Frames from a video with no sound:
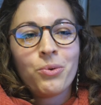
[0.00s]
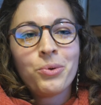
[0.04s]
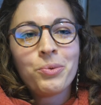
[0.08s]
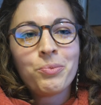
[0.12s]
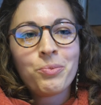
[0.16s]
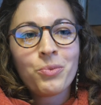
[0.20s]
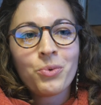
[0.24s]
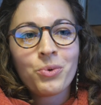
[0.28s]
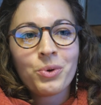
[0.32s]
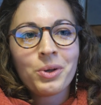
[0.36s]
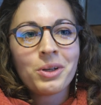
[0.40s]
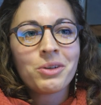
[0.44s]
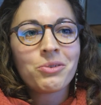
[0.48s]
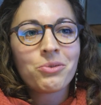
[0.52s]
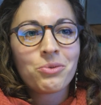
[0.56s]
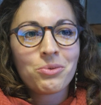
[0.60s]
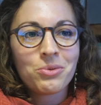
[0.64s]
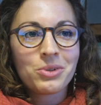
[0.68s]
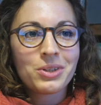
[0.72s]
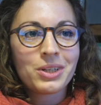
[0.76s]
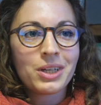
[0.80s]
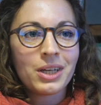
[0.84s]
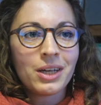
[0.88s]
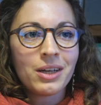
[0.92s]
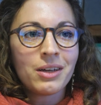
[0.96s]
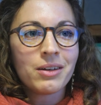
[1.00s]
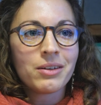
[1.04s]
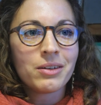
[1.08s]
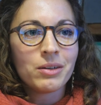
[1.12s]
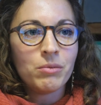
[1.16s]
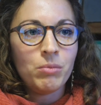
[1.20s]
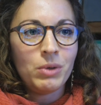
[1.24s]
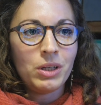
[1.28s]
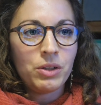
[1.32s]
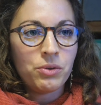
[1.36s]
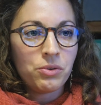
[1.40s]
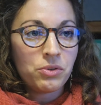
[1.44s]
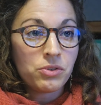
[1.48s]
au moins jusqu'à
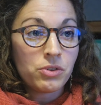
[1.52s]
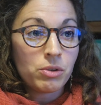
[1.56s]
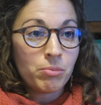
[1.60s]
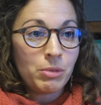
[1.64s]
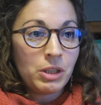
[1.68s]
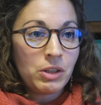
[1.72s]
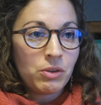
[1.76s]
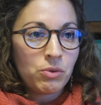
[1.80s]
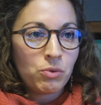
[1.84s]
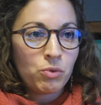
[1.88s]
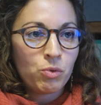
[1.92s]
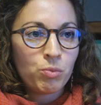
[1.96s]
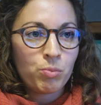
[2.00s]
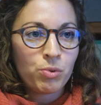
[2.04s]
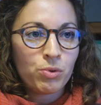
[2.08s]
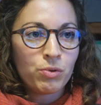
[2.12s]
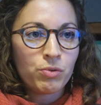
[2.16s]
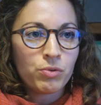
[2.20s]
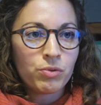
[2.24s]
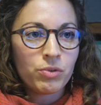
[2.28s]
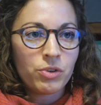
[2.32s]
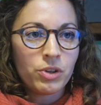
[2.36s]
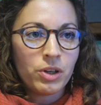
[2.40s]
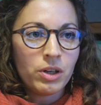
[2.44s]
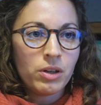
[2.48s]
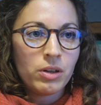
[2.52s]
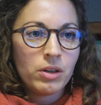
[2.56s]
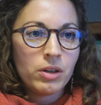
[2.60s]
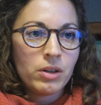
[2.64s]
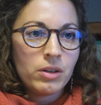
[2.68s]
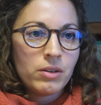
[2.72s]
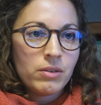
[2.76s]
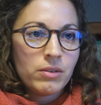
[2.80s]
1200 mètres de profondeur.